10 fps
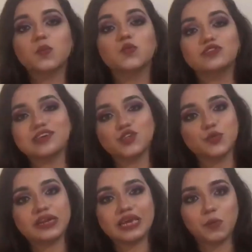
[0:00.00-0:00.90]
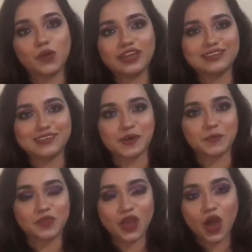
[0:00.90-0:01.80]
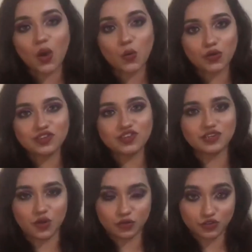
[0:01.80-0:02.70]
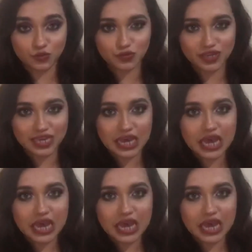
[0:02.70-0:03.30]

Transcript: মুস্কান জুবেরি কি মনে আছে ওই যে সে রহস্যময়ী